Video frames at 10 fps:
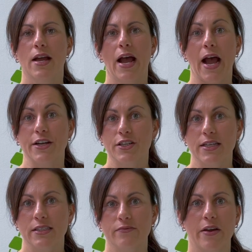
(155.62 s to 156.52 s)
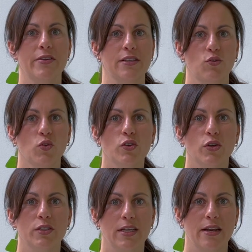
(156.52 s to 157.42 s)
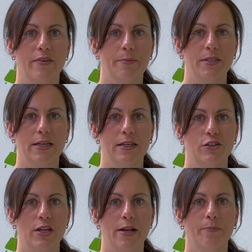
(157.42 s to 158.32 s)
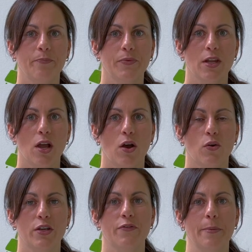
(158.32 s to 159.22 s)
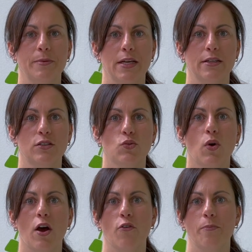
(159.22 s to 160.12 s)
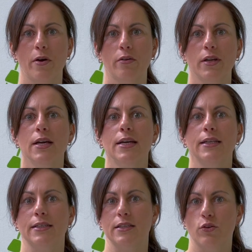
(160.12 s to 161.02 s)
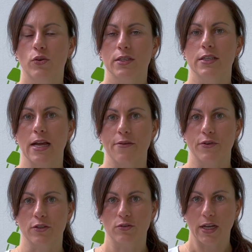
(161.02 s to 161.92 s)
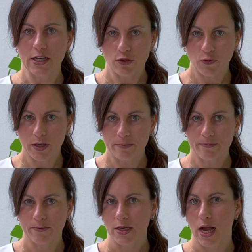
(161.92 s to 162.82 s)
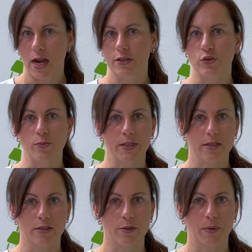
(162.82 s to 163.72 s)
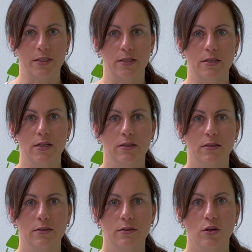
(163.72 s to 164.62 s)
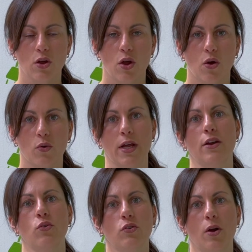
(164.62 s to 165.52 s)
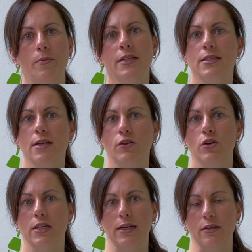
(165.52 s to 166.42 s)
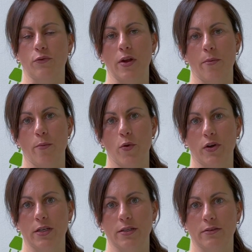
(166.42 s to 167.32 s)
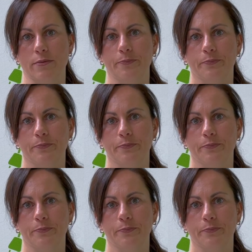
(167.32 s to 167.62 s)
Anschließend werden wir das Grundgerüst deiner Website erstellen und die Website so aufbauen, dass die Kunden sich einfach zurechtfinden, alles übersichtlich präsentiert ist und eine unkomplizierte Kontaktaufnahme möglich ist.